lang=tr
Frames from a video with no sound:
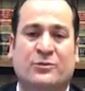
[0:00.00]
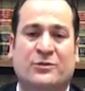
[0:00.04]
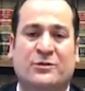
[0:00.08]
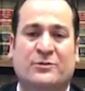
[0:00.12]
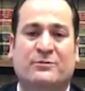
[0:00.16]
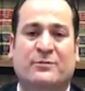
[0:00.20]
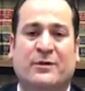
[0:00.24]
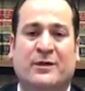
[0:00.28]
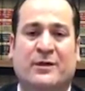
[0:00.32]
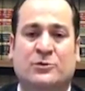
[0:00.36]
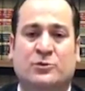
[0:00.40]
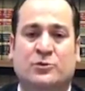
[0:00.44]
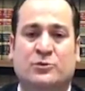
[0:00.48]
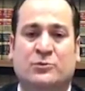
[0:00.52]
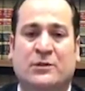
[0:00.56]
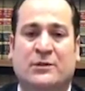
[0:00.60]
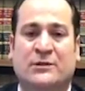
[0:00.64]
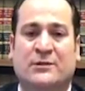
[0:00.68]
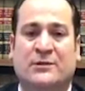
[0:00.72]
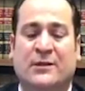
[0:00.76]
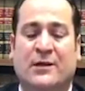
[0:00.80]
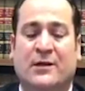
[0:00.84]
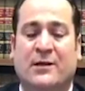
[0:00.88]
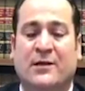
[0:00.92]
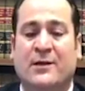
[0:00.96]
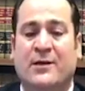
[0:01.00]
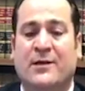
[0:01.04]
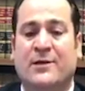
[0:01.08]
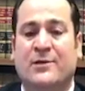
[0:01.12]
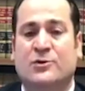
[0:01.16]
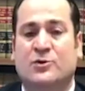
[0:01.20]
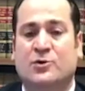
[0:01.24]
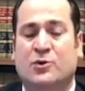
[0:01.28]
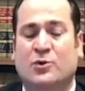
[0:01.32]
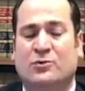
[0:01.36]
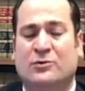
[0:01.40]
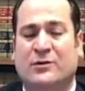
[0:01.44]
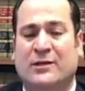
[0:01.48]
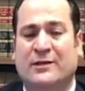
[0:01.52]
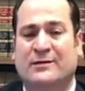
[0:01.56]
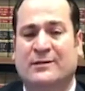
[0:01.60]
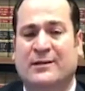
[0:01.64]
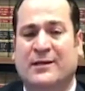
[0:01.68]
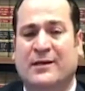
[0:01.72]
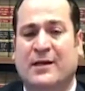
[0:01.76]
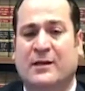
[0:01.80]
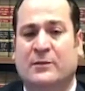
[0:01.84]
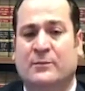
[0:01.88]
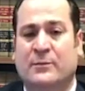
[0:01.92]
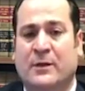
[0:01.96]
Bu tip başvuruları da çok
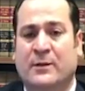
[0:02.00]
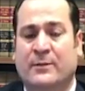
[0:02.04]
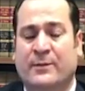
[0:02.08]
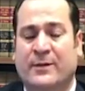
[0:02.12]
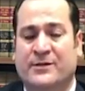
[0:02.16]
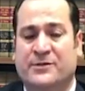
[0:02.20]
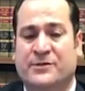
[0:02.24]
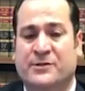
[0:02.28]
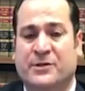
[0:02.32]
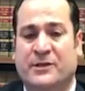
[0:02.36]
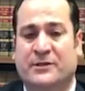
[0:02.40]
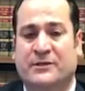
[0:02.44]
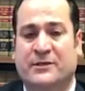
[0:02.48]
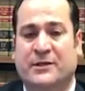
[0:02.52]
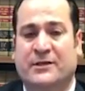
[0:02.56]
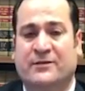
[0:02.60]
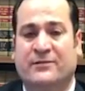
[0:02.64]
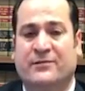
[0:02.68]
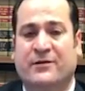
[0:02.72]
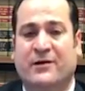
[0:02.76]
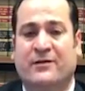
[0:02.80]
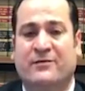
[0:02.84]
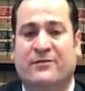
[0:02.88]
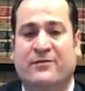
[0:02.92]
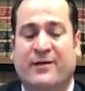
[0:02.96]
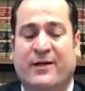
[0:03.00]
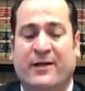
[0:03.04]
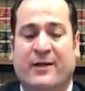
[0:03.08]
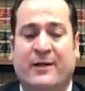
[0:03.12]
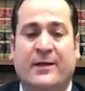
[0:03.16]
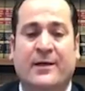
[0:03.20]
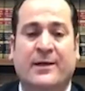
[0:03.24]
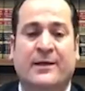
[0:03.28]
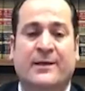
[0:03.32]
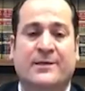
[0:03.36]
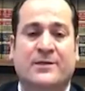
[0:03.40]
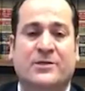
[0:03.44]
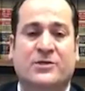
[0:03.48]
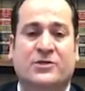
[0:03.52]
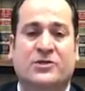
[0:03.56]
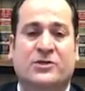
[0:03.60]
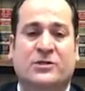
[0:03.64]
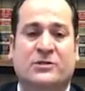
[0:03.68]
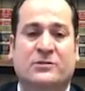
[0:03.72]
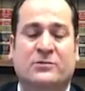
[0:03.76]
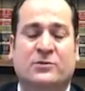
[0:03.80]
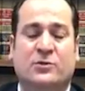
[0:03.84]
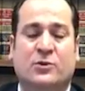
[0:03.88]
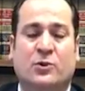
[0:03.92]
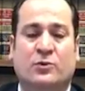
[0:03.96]
redler almaya başlayanlar var ve
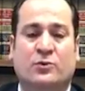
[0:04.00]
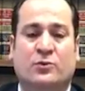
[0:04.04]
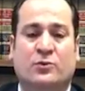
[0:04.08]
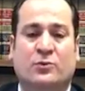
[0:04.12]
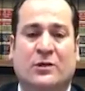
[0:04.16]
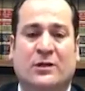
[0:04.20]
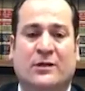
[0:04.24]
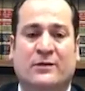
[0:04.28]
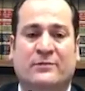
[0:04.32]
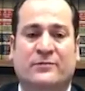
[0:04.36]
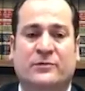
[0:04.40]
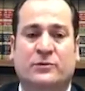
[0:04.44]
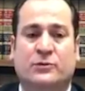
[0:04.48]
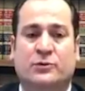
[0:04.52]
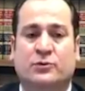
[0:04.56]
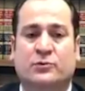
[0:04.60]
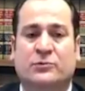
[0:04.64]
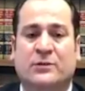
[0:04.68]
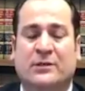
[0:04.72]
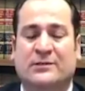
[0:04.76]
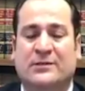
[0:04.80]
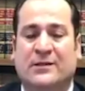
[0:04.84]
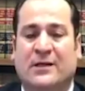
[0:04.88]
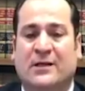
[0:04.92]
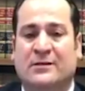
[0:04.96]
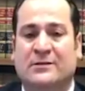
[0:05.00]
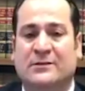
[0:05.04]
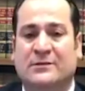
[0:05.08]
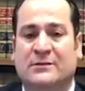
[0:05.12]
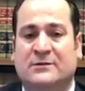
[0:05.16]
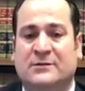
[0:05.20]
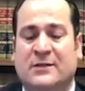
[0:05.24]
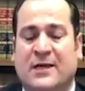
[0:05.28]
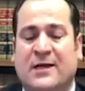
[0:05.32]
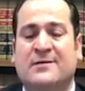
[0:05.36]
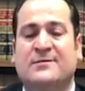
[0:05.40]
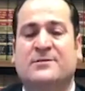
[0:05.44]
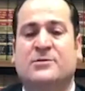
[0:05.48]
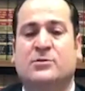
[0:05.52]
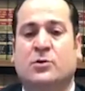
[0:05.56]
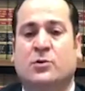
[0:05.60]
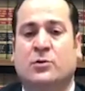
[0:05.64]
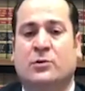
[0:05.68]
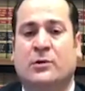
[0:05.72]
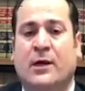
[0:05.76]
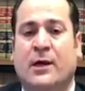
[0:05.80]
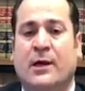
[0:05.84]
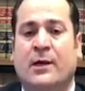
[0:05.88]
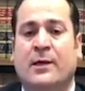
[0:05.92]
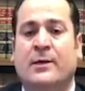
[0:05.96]
işin kötü tarafı şu red aldıktan
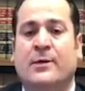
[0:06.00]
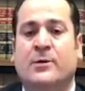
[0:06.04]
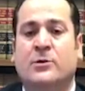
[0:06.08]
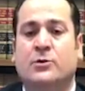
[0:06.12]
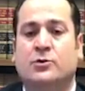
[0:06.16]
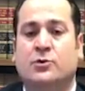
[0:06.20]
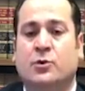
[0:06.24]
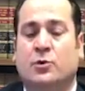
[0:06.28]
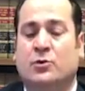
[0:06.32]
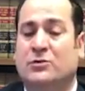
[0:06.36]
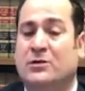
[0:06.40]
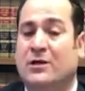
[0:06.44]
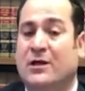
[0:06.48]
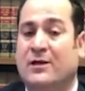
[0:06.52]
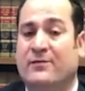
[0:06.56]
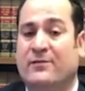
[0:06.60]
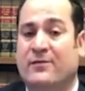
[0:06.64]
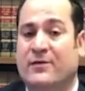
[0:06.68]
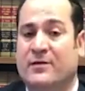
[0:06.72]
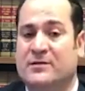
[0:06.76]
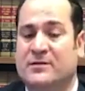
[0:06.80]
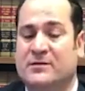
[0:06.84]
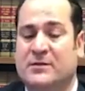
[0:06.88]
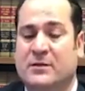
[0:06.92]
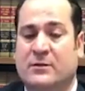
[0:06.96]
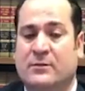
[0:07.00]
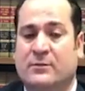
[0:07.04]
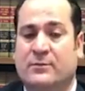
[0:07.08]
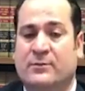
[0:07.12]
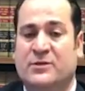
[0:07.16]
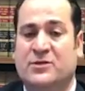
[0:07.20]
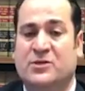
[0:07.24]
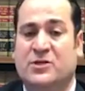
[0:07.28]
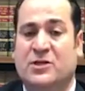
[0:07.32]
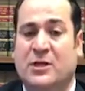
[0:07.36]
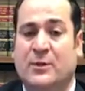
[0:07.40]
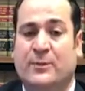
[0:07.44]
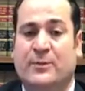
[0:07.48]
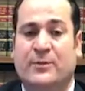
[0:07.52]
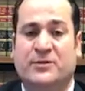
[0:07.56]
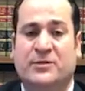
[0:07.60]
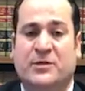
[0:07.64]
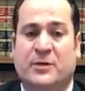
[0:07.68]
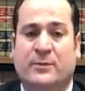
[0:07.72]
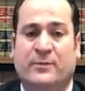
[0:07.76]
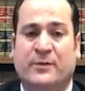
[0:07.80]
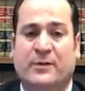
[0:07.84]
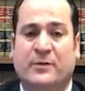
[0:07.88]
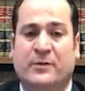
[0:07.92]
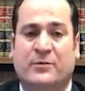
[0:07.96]
sonra çok daha fazla bir şey
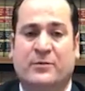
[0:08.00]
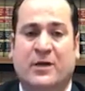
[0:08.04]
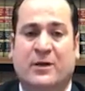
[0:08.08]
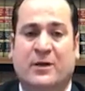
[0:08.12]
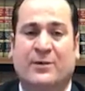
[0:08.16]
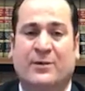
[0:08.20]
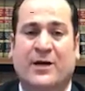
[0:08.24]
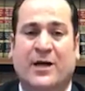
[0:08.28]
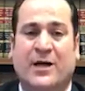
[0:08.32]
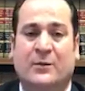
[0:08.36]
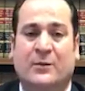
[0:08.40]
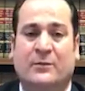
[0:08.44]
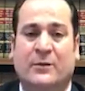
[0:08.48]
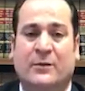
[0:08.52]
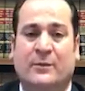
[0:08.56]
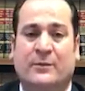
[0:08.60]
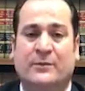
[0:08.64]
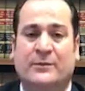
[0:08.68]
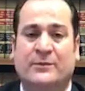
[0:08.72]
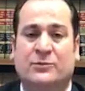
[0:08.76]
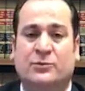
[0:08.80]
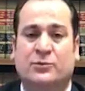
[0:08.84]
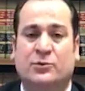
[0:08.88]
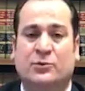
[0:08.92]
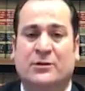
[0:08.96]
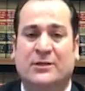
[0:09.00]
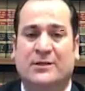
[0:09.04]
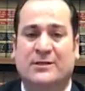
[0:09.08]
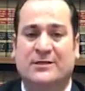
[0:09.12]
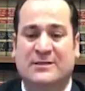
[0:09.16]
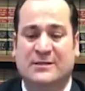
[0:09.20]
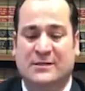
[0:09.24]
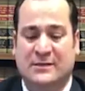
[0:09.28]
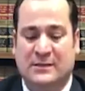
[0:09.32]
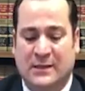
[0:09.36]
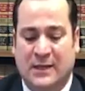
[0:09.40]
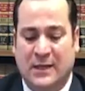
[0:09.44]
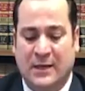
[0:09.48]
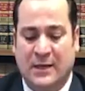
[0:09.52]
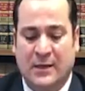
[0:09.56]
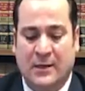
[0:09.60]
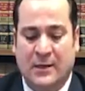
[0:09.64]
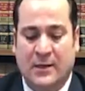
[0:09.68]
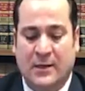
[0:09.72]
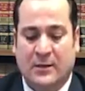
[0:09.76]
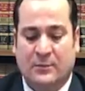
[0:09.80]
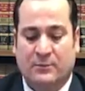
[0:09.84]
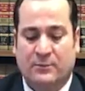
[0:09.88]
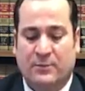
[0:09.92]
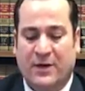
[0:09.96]
yapacak bir imkan kalmayabilir. Dolayısıyla
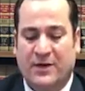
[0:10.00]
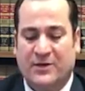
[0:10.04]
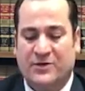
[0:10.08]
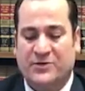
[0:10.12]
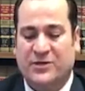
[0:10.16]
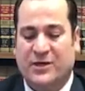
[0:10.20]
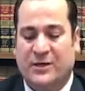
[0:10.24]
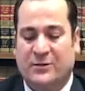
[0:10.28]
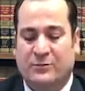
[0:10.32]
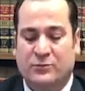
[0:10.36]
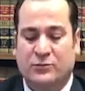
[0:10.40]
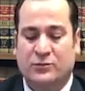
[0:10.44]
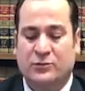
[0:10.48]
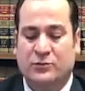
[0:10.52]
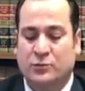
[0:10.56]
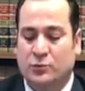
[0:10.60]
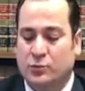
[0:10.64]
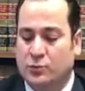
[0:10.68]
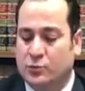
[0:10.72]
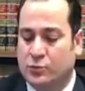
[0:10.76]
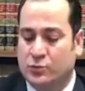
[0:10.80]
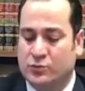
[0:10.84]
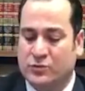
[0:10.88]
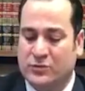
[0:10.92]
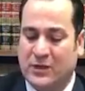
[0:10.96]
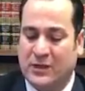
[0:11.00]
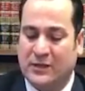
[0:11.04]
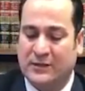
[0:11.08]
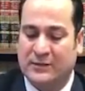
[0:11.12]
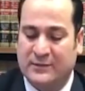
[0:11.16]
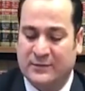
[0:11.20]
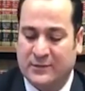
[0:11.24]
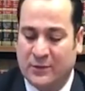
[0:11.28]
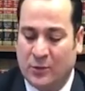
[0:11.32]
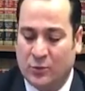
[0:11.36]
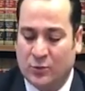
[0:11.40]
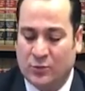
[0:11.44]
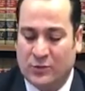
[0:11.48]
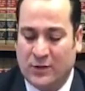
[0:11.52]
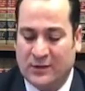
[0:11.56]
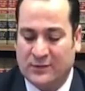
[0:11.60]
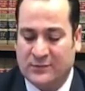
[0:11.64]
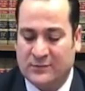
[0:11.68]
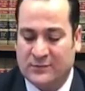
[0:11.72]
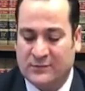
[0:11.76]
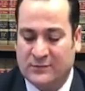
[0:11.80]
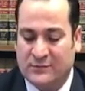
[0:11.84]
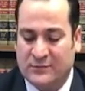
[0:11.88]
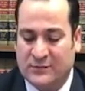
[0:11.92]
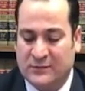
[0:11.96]
baştan bunun hukuksal ya da
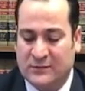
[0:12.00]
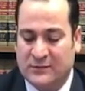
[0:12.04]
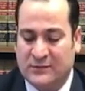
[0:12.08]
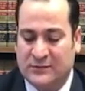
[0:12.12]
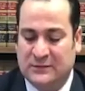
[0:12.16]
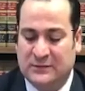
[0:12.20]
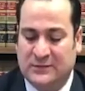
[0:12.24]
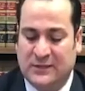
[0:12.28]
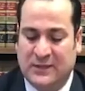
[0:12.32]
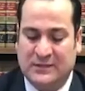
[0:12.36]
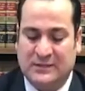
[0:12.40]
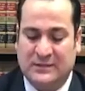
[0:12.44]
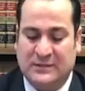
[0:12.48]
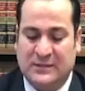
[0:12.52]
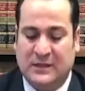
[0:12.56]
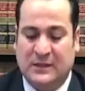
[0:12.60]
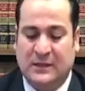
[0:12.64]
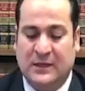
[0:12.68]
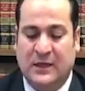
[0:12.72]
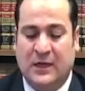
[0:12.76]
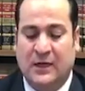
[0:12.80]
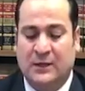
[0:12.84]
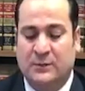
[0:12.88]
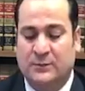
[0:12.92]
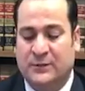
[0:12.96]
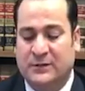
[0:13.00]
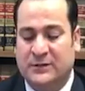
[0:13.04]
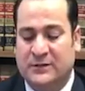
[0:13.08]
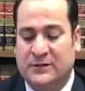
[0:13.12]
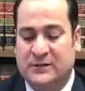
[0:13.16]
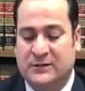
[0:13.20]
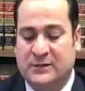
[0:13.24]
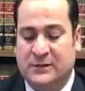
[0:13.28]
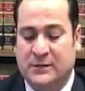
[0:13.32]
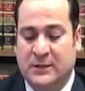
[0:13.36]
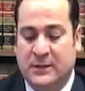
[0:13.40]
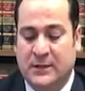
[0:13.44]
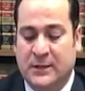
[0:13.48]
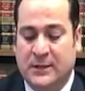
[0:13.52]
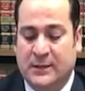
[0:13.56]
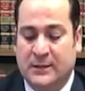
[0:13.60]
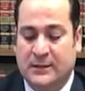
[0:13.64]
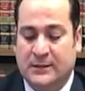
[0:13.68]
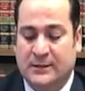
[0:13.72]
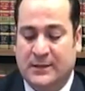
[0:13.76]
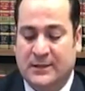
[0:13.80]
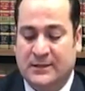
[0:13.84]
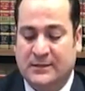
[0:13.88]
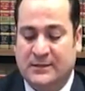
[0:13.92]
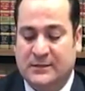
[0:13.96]
avukat e, desteğini almanızı
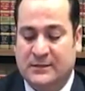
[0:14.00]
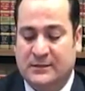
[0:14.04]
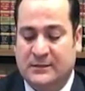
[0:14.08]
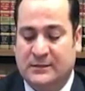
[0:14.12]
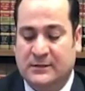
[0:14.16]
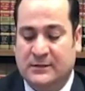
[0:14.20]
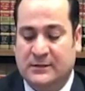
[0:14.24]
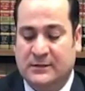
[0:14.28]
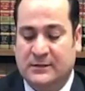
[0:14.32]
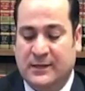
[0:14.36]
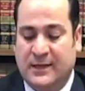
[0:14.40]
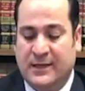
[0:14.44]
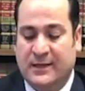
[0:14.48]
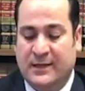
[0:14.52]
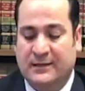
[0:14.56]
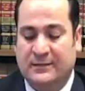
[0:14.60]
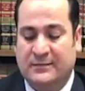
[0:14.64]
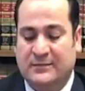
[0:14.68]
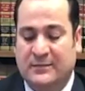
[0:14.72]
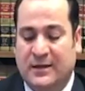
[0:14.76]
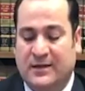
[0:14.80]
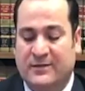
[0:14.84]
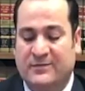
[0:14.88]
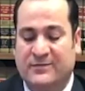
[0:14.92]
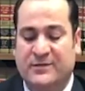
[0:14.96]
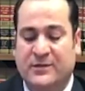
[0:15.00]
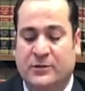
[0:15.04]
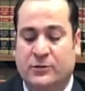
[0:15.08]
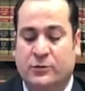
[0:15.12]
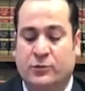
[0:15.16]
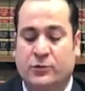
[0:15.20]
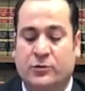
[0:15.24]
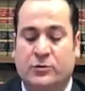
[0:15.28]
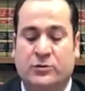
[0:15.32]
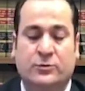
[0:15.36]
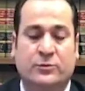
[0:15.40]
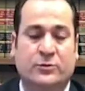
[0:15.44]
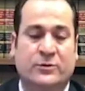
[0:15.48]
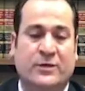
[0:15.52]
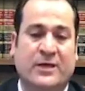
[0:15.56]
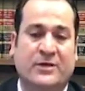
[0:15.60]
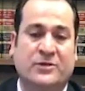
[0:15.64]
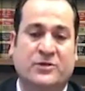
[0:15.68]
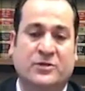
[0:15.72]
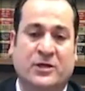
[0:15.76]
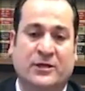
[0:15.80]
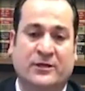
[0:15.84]
kesinlikle tavsiye ediyoruz bu genç